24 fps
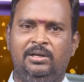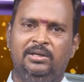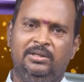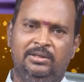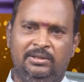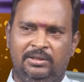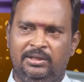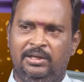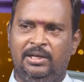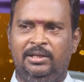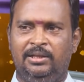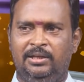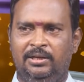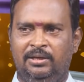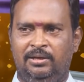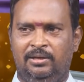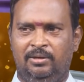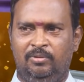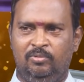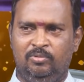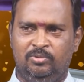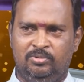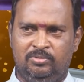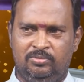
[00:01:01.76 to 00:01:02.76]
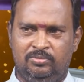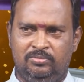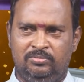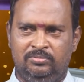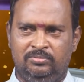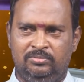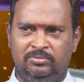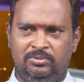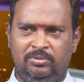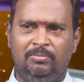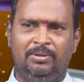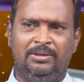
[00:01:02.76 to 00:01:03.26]
కానీ ఇంకేదైనా కావచ్చు
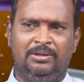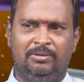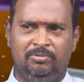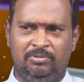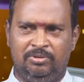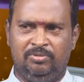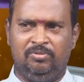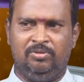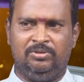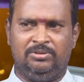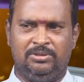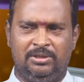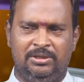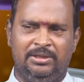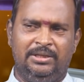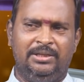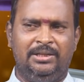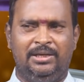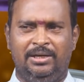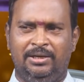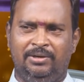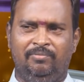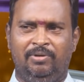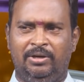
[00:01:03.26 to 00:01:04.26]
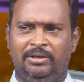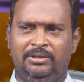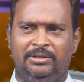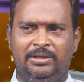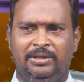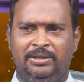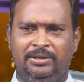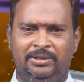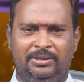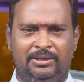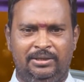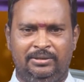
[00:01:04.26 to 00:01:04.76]
మత విశ్వాసాలు ఏదైనా
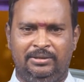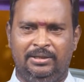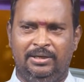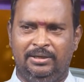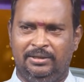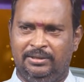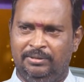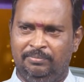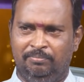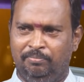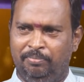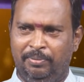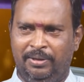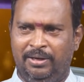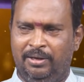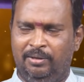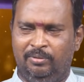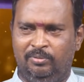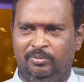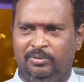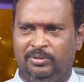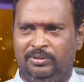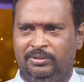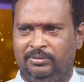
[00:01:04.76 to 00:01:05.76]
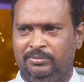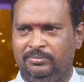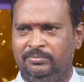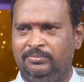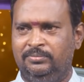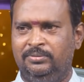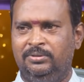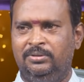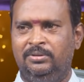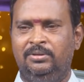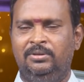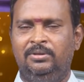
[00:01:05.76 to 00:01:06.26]
ఇవ్వద్ది ఇంకా దానికి పేరంటూ లేదు
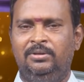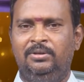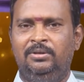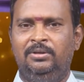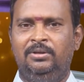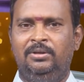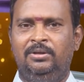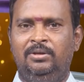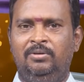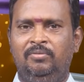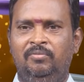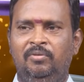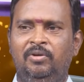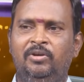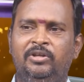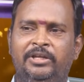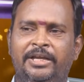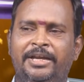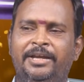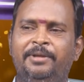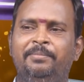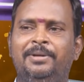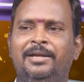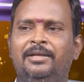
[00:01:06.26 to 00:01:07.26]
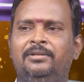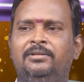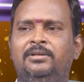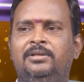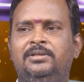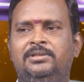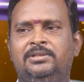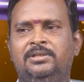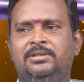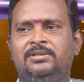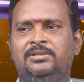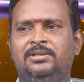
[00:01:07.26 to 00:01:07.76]
వీళ్ళు ఎన్ని
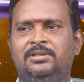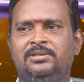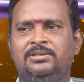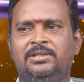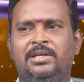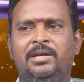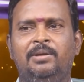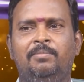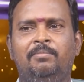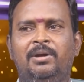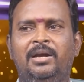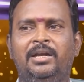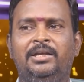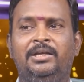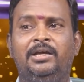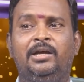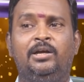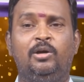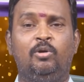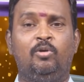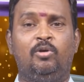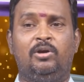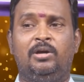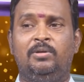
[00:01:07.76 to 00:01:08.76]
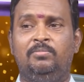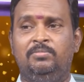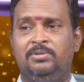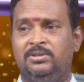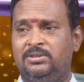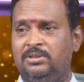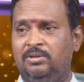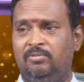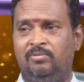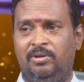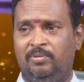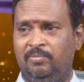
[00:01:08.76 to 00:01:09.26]
ప్రయత్నాలు చేసినా సరే మళ్ళీ ఎక్కడొక్కడ
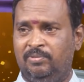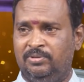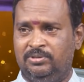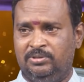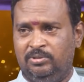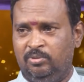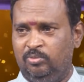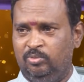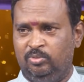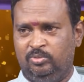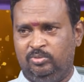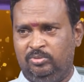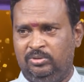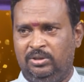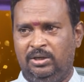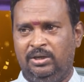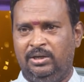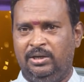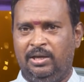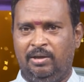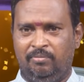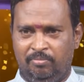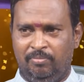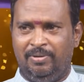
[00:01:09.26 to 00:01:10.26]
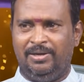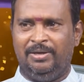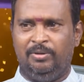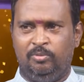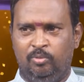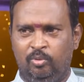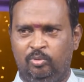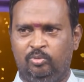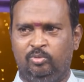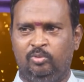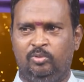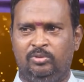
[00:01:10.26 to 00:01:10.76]
మిస్ అవ్వడం అనేది జరుగుతుంది అంటే అవి మళ్ళీ
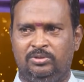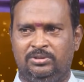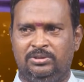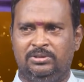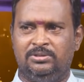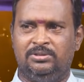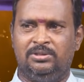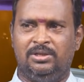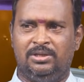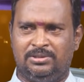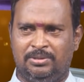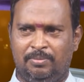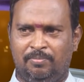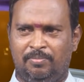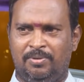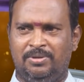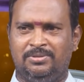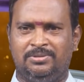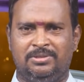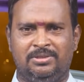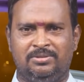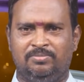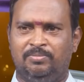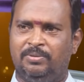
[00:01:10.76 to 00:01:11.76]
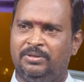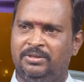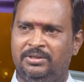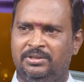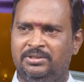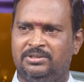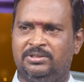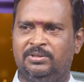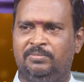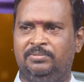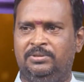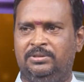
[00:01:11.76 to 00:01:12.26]
గుర్తుకొచ్చేసి ఆ సబ్కాన్షియస్ మైండ్
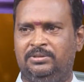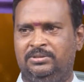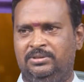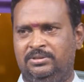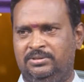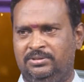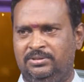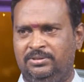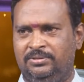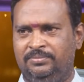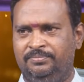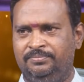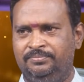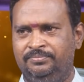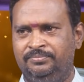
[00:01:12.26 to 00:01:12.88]
డిస్టర్బ్ చేసేసి